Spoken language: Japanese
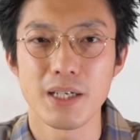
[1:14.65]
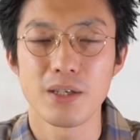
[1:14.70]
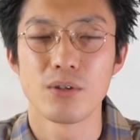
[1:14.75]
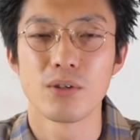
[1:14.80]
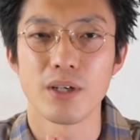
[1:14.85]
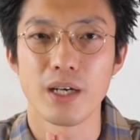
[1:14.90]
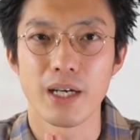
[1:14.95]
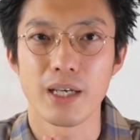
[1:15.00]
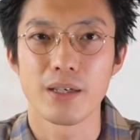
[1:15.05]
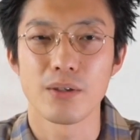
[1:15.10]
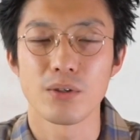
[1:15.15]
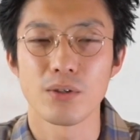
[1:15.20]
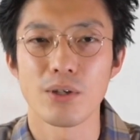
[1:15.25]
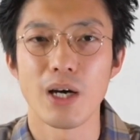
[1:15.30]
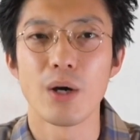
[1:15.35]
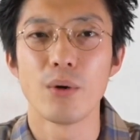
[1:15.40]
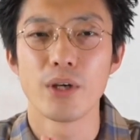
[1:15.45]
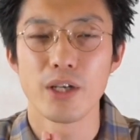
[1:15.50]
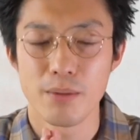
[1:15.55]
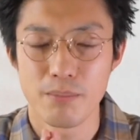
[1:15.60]
今回この
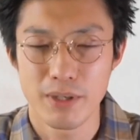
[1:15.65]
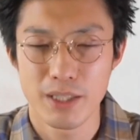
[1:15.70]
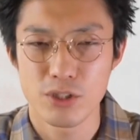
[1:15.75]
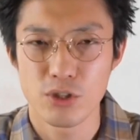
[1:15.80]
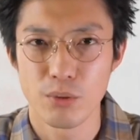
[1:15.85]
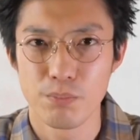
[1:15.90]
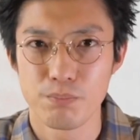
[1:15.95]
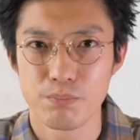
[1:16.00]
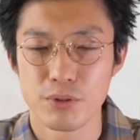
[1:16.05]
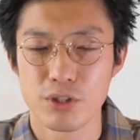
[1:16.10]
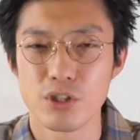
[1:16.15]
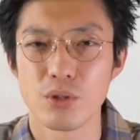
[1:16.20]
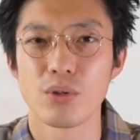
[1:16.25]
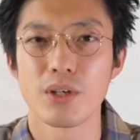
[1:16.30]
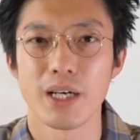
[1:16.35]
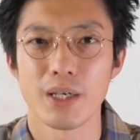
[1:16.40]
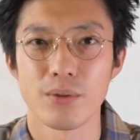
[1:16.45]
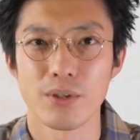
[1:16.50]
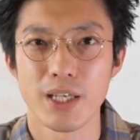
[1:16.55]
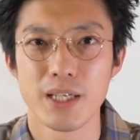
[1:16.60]
青山ショップ紹
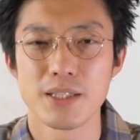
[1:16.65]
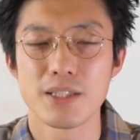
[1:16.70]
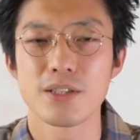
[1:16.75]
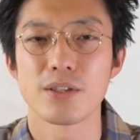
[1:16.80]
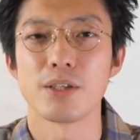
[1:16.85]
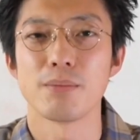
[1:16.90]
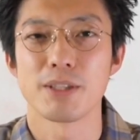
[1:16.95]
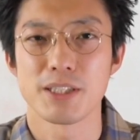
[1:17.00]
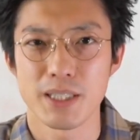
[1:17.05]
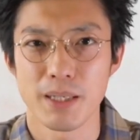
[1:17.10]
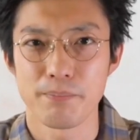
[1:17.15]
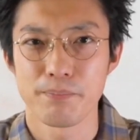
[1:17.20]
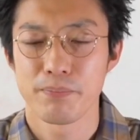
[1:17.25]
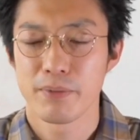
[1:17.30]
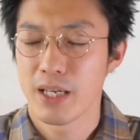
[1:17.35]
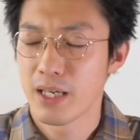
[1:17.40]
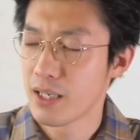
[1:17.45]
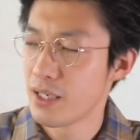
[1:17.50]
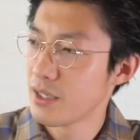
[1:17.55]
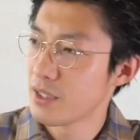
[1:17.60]
介をね作りました。
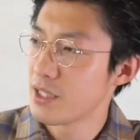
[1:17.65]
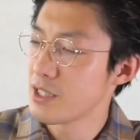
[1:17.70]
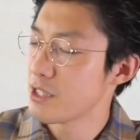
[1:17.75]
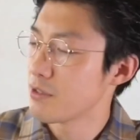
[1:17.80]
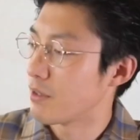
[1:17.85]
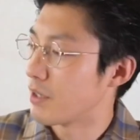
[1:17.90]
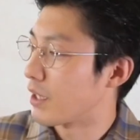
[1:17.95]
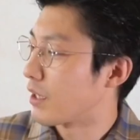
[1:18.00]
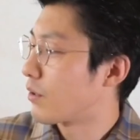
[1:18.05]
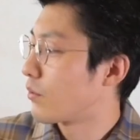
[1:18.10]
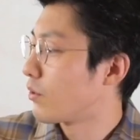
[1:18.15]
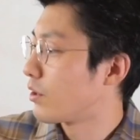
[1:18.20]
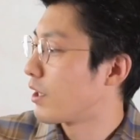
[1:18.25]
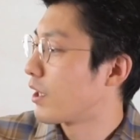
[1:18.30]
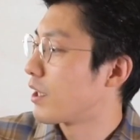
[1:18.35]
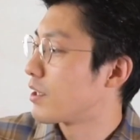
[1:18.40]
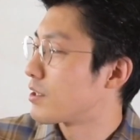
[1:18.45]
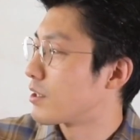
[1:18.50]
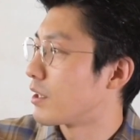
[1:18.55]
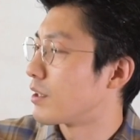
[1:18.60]
記事はねこんな
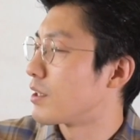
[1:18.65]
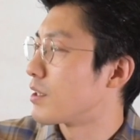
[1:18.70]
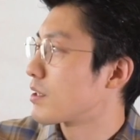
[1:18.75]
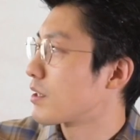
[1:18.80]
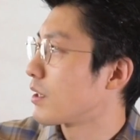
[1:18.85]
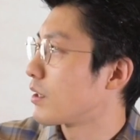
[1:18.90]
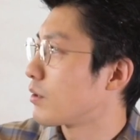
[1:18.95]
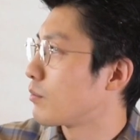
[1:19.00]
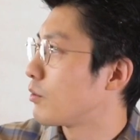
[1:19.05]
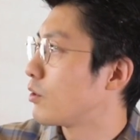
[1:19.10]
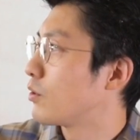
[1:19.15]
感じなんですけども、